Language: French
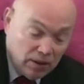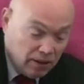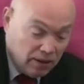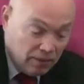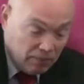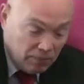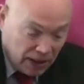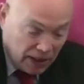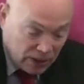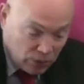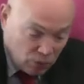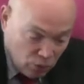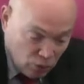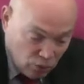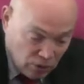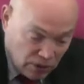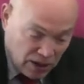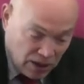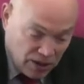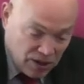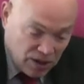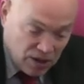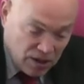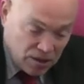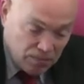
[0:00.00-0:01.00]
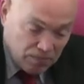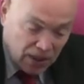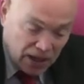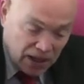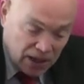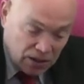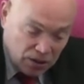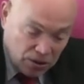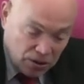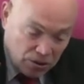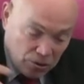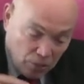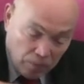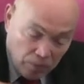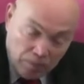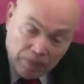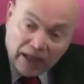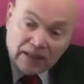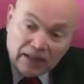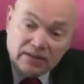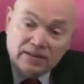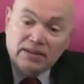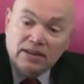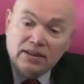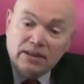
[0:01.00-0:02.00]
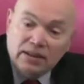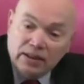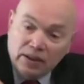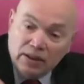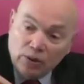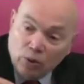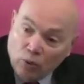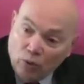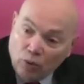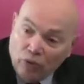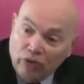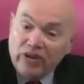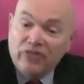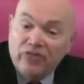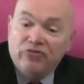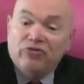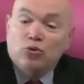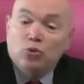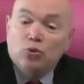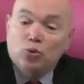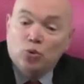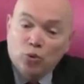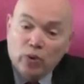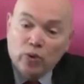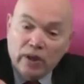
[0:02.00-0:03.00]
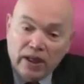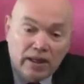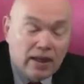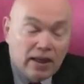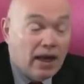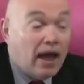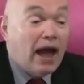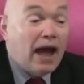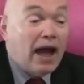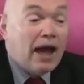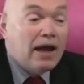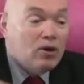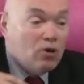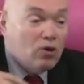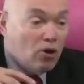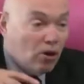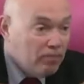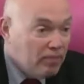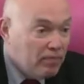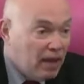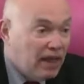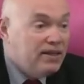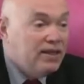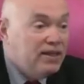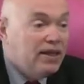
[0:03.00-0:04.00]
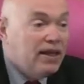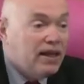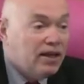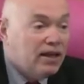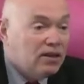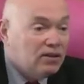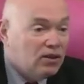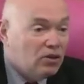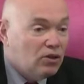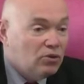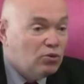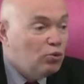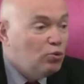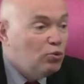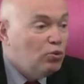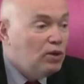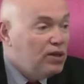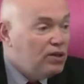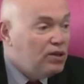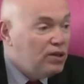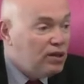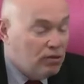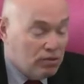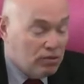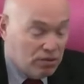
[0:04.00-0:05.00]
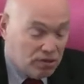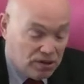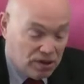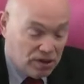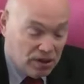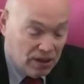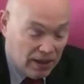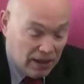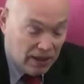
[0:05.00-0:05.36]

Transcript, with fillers: bah, toutes les espèces sont parties et ont évolué à leur manière dans tous les sens.